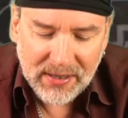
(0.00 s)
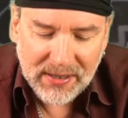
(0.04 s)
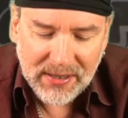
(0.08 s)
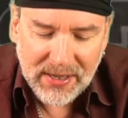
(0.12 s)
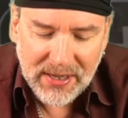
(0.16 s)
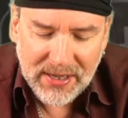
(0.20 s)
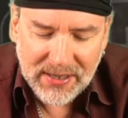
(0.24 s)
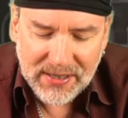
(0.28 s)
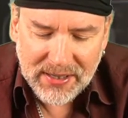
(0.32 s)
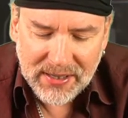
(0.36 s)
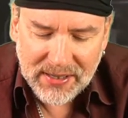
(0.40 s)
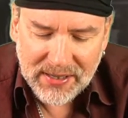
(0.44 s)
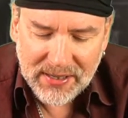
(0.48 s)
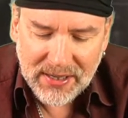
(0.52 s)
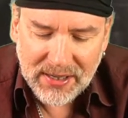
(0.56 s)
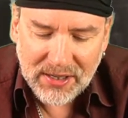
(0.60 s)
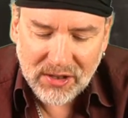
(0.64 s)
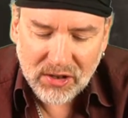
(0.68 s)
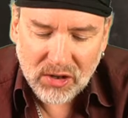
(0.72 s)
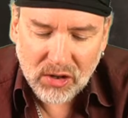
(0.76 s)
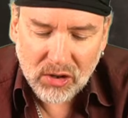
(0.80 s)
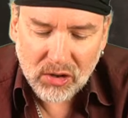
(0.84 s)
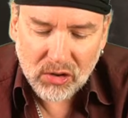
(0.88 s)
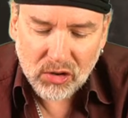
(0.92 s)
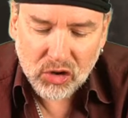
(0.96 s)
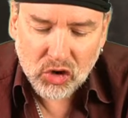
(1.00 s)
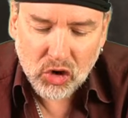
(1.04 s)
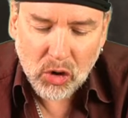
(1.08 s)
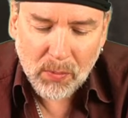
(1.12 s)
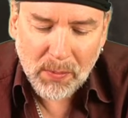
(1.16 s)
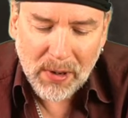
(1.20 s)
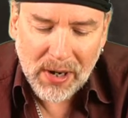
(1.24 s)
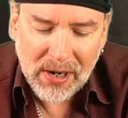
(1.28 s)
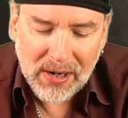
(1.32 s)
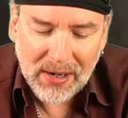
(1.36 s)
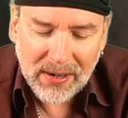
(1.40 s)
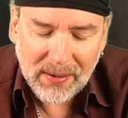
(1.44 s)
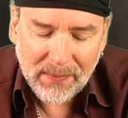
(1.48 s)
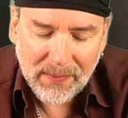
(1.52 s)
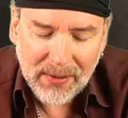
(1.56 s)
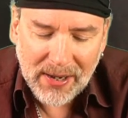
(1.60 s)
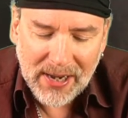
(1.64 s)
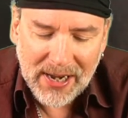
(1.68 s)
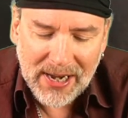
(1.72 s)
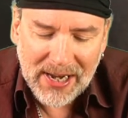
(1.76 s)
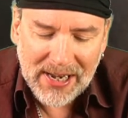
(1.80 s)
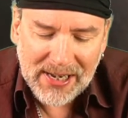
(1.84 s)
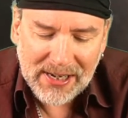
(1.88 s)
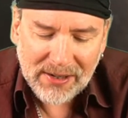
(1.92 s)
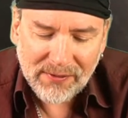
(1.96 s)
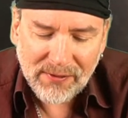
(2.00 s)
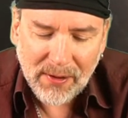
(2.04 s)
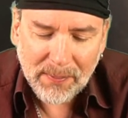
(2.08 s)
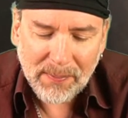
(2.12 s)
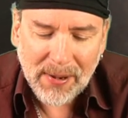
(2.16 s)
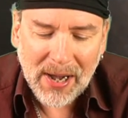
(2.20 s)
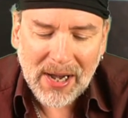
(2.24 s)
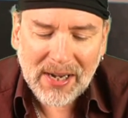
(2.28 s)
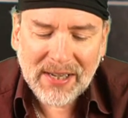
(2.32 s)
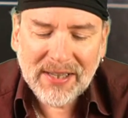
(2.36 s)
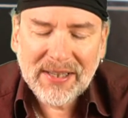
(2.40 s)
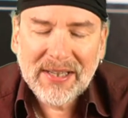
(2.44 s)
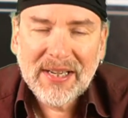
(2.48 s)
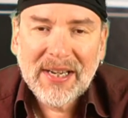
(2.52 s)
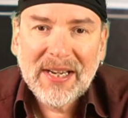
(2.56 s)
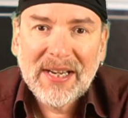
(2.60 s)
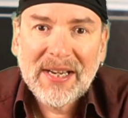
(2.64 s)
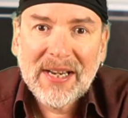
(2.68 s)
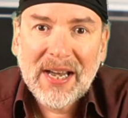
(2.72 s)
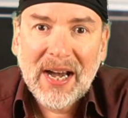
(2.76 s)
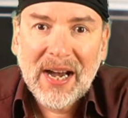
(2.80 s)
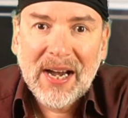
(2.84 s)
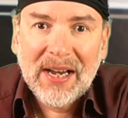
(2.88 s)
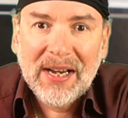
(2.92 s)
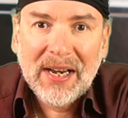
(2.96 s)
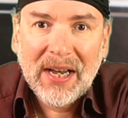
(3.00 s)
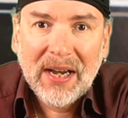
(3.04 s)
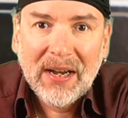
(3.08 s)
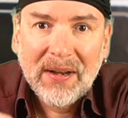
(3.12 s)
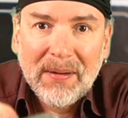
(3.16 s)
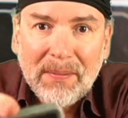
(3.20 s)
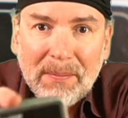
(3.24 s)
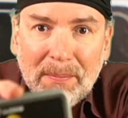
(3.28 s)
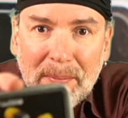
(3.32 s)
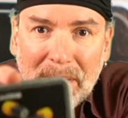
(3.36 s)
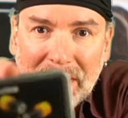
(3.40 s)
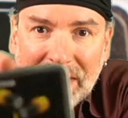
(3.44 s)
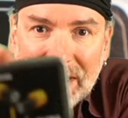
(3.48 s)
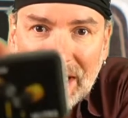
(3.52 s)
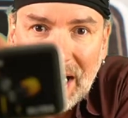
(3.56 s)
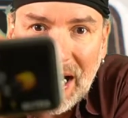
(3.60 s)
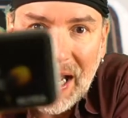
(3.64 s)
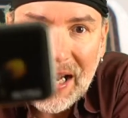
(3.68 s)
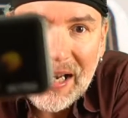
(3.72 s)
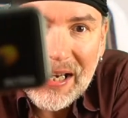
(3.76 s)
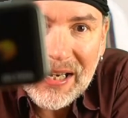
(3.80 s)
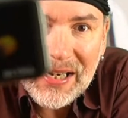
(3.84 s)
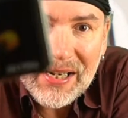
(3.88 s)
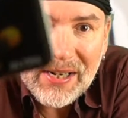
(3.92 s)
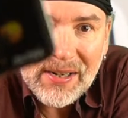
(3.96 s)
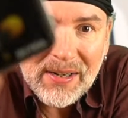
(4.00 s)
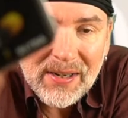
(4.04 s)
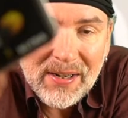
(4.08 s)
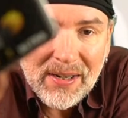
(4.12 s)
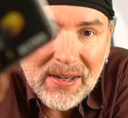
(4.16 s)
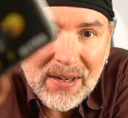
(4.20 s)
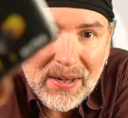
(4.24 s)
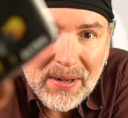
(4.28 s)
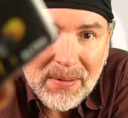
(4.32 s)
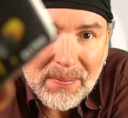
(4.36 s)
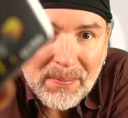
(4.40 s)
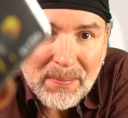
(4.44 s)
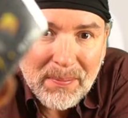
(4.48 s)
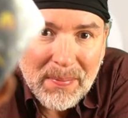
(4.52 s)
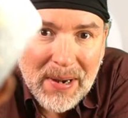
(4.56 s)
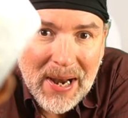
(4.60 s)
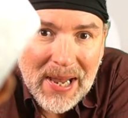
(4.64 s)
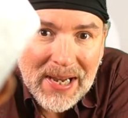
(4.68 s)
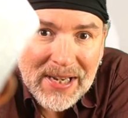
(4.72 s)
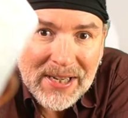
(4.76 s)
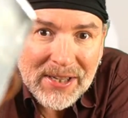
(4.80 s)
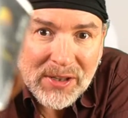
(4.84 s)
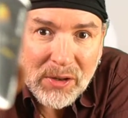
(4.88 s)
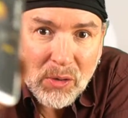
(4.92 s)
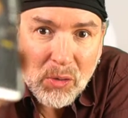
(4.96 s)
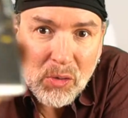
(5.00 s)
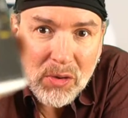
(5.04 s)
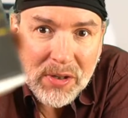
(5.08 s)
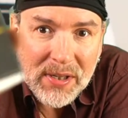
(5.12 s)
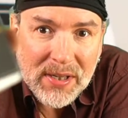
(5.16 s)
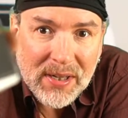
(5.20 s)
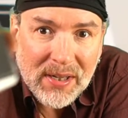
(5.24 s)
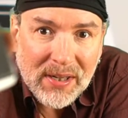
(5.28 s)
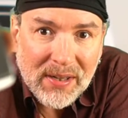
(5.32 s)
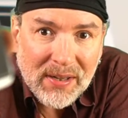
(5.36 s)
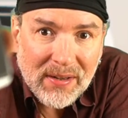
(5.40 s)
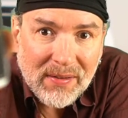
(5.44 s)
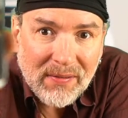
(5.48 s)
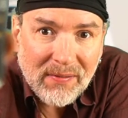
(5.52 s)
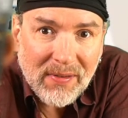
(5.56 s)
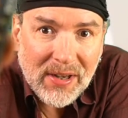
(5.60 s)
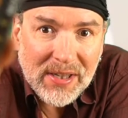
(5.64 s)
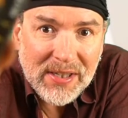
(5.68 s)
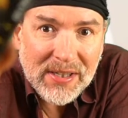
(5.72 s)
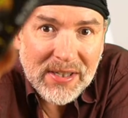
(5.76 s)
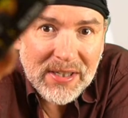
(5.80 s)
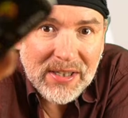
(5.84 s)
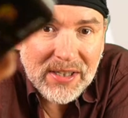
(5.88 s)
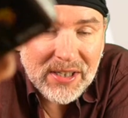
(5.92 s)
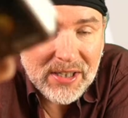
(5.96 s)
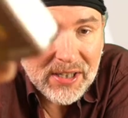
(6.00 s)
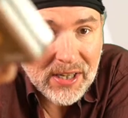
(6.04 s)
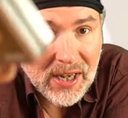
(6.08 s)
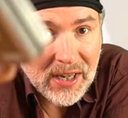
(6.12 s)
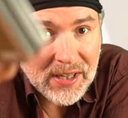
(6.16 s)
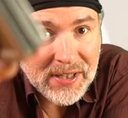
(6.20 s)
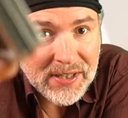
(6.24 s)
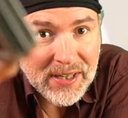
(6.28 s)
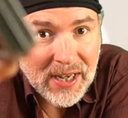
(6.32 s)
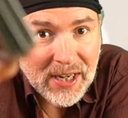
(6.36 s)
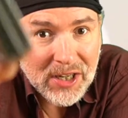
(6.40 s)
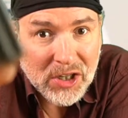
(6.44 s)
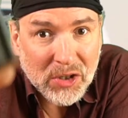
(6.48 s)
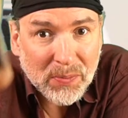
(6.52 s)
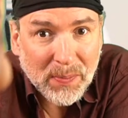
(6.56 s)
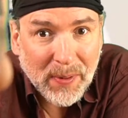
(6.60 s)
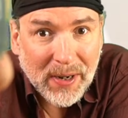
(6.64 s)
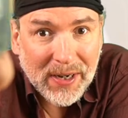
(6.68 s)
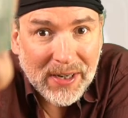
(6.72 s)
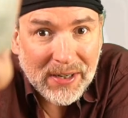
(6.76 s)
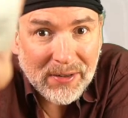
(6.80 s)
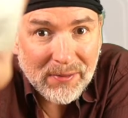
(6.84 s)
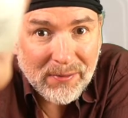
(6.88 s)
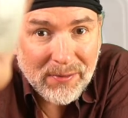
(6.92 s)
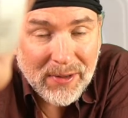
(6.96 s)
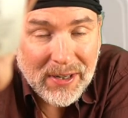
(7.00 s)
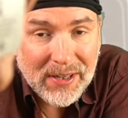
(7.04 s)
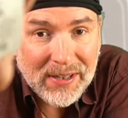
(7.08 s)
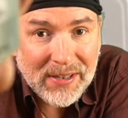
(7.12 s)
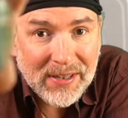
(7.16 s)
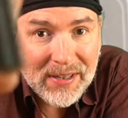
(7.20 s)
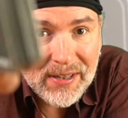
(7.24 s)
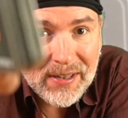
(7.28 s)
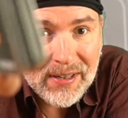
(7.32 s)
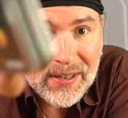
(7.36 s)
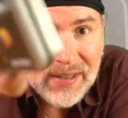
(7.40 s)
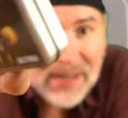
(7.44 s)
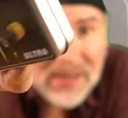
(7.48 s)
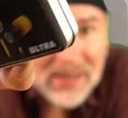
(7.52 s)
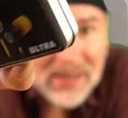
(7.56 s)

Diese sind schon mal edel verpackt in einer Metallblechdose, was ich ganz ansprechend finde.